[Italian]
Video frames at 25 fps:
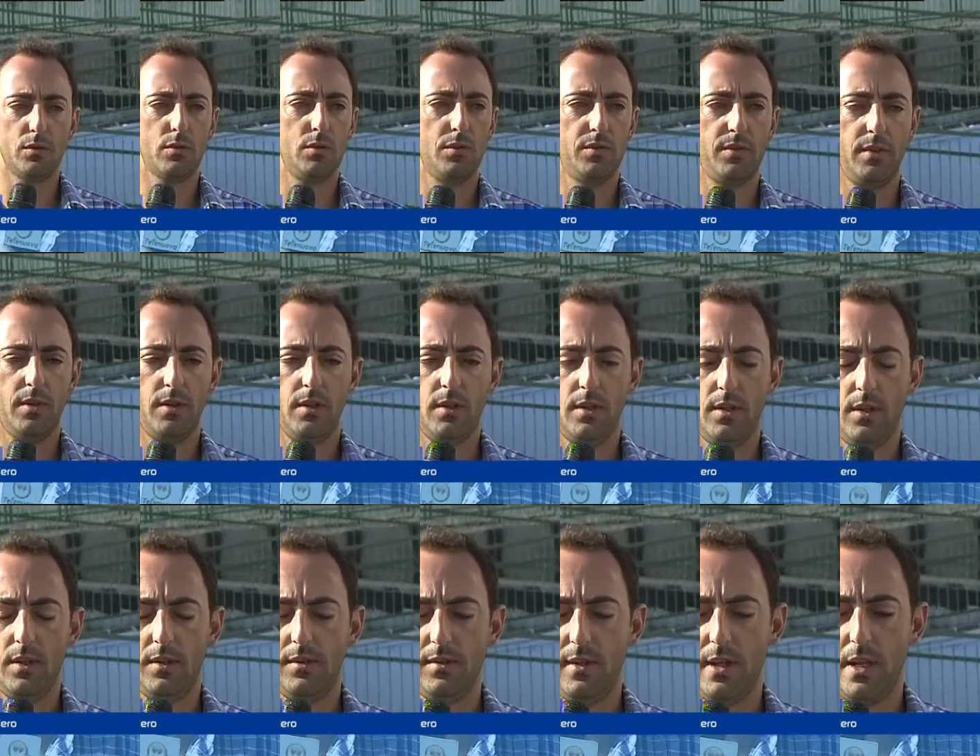
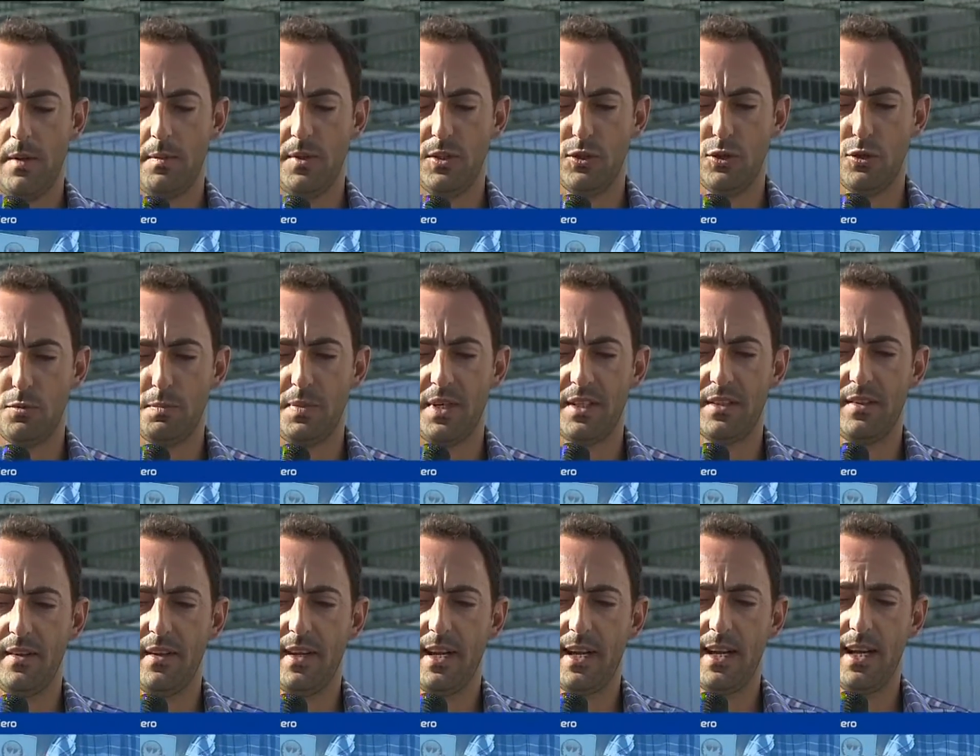sia, la maggior
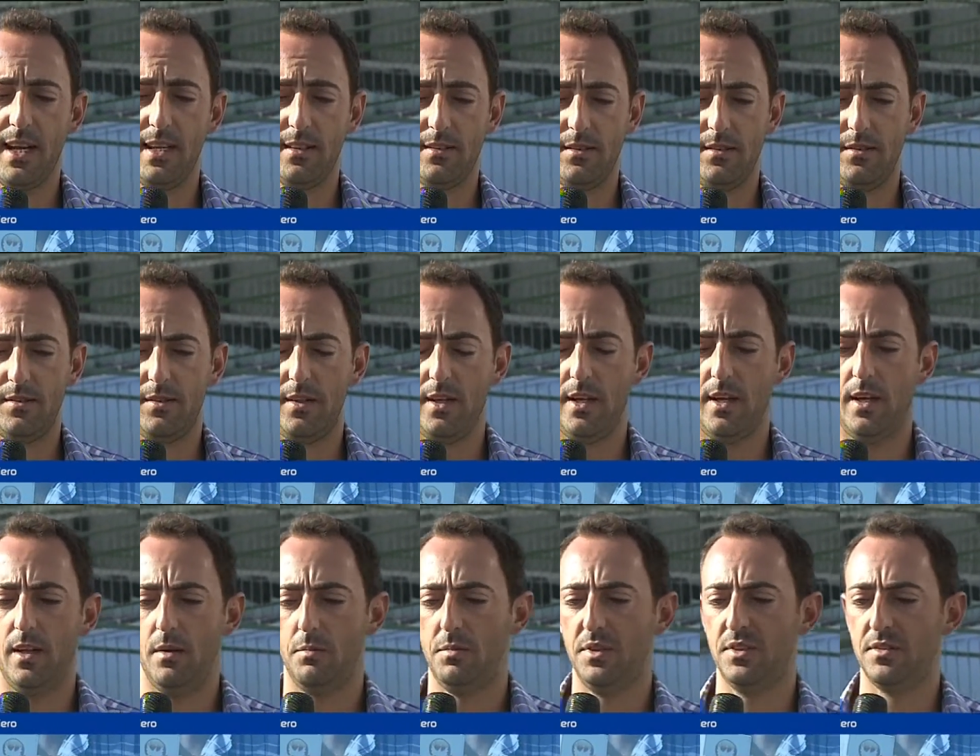parte dei ragazzi
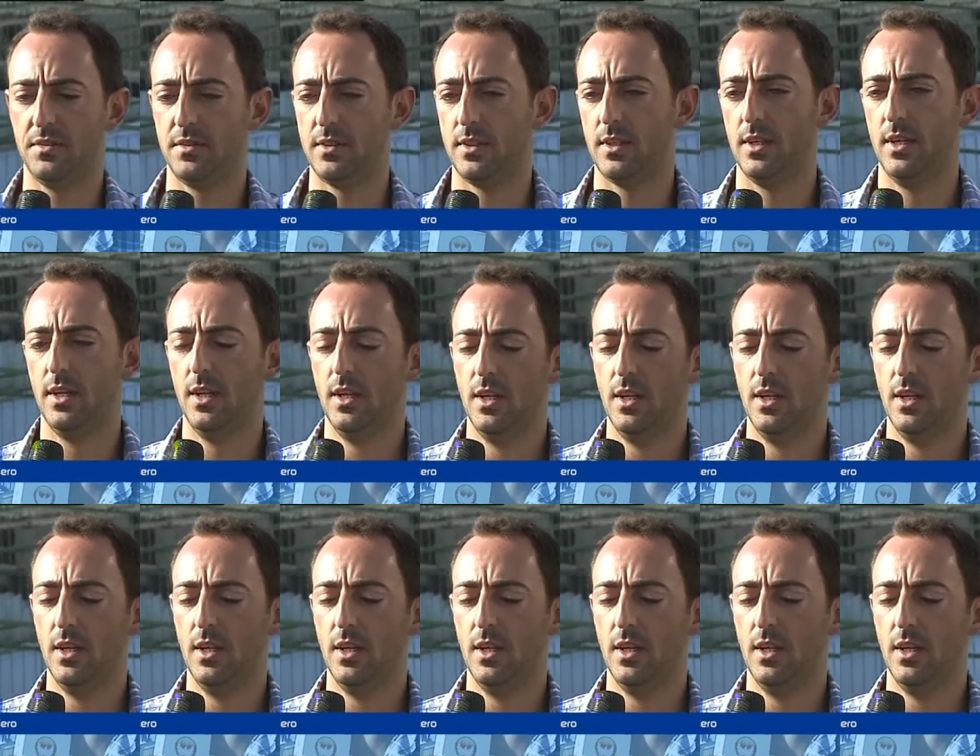sia il mister,